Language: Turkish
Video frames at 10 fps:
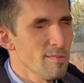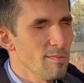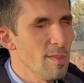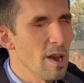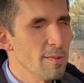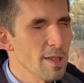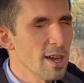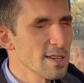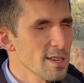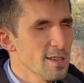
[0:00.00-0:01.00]

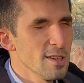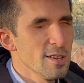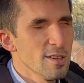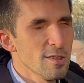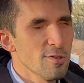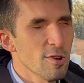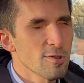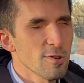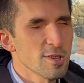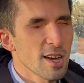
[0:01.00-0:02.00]
merhabalar.
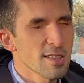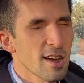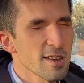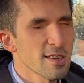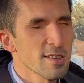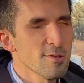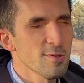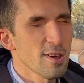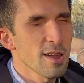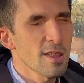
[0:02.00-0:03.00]
4 Ocak tarihi
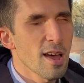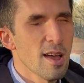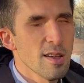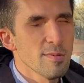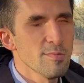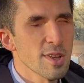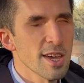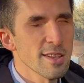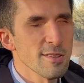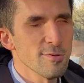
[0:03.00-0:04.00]
dünyada
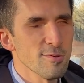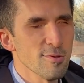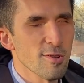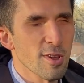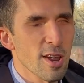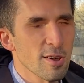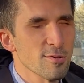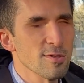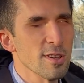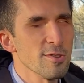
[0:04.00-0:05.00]
Braille günü olarak
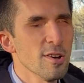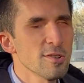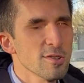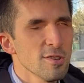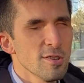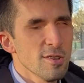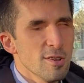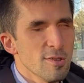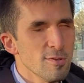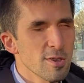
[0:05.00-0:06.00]
kutlanıyor.
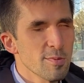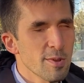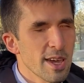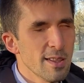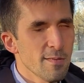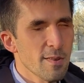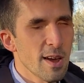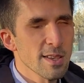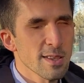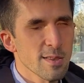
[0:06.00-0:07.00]
Louis Braille
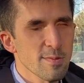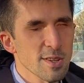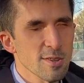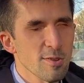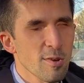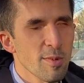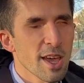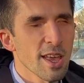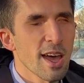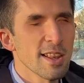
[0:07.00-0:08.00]
Fransız bir görme
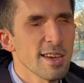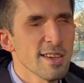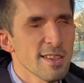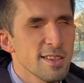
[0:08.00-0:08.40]
engelli.